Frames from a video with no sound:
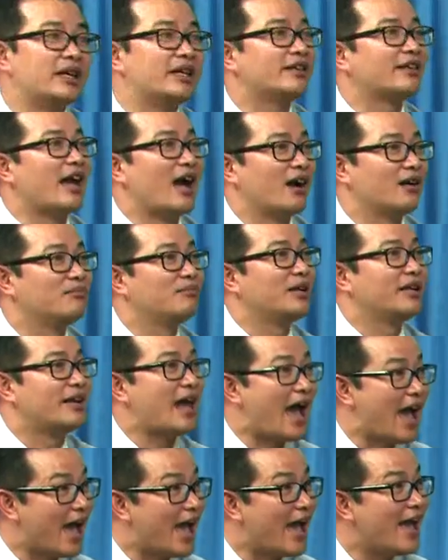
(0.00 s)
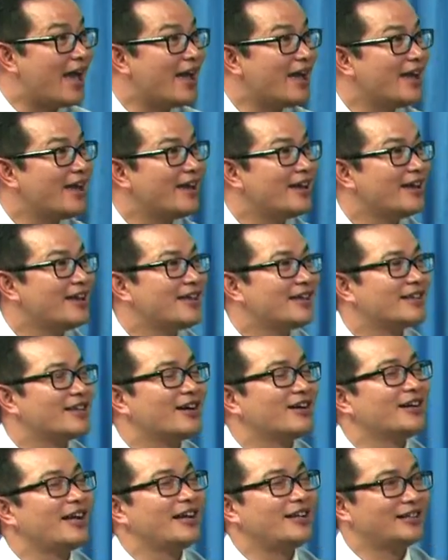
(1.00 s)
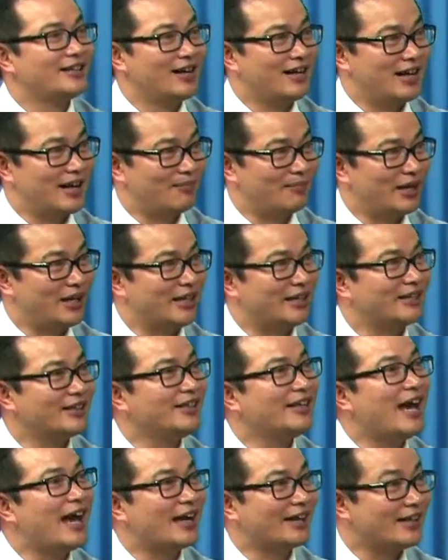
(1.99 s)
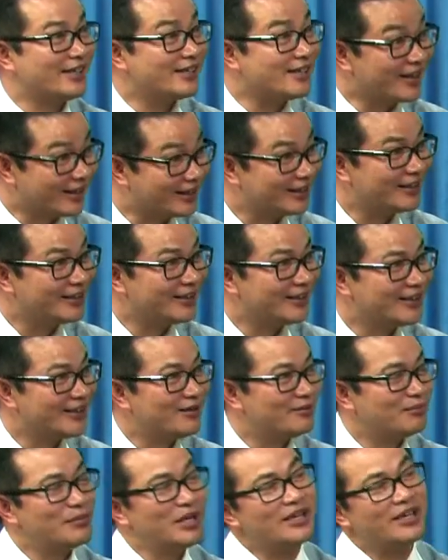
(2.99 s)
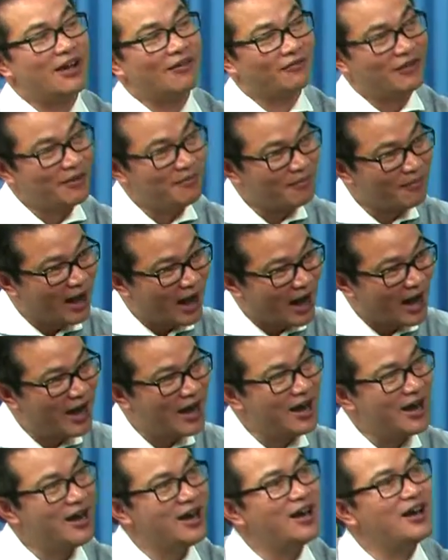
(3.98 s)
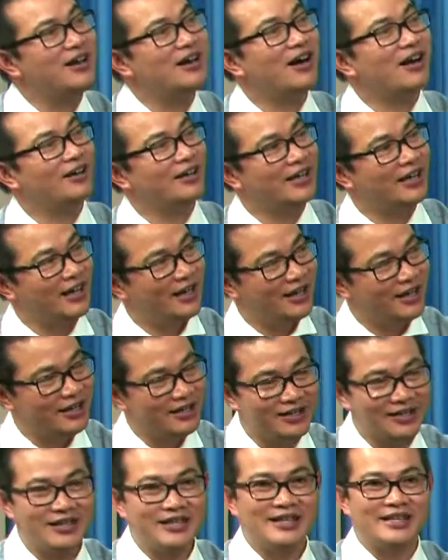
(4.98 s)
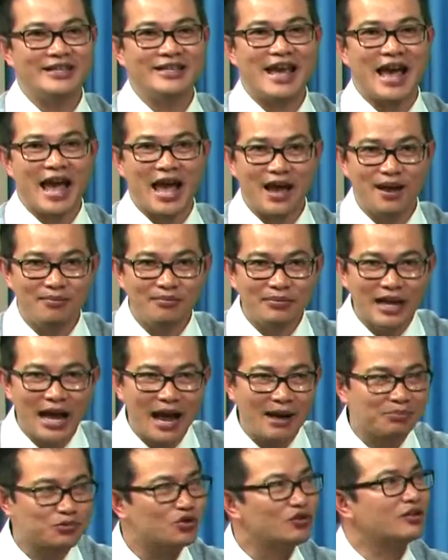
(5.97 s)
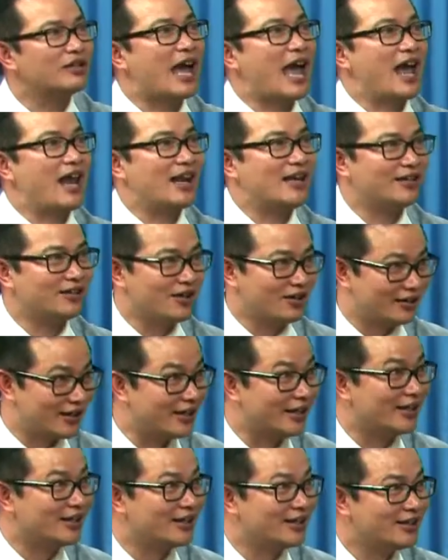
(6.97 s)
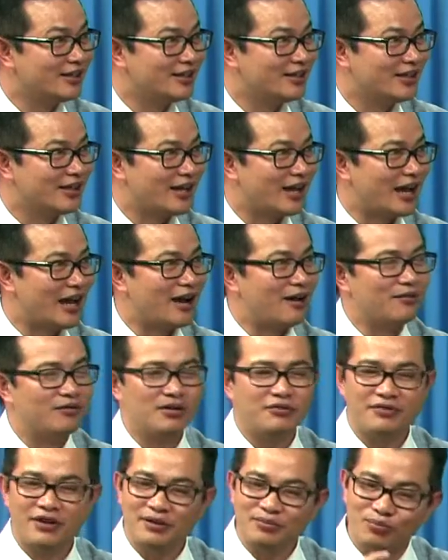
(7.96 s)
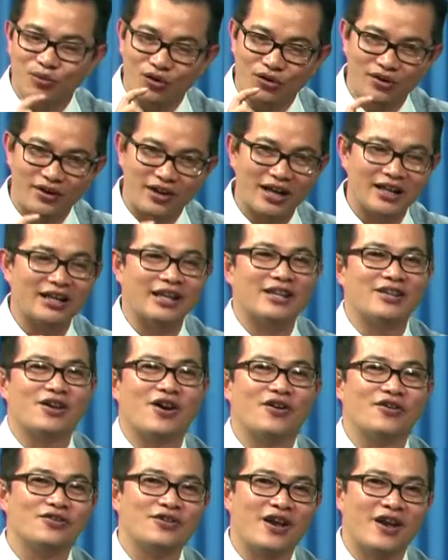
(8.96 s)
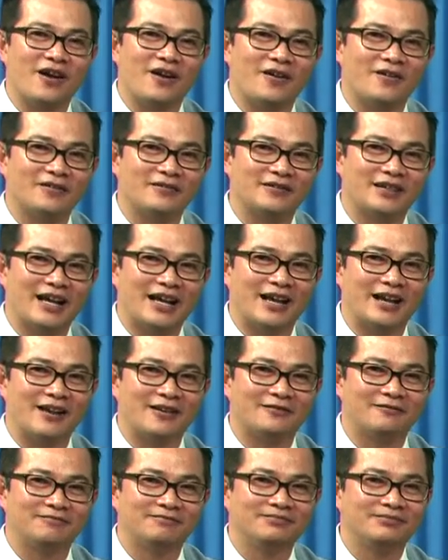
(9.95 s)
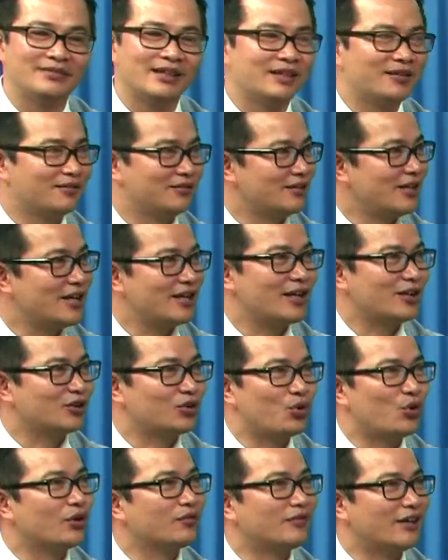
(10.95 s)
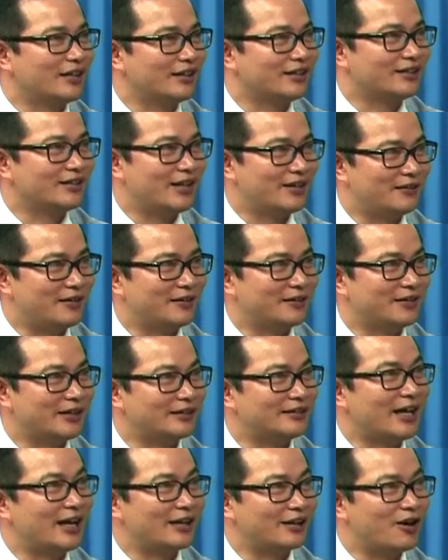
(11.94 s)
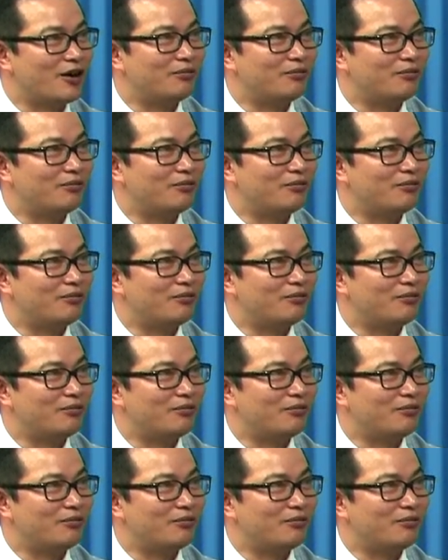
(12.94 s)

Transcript: chặn bị đè cho nên nó làm liệt với hai cái chân bây giờ phải mở nó để giảm cái áp suất đè lên nó đi ừ. à với vết mổ rất là nhỏ nhỏ à tất cả đã thành và, đã, đã, đã dạ vâng. thành công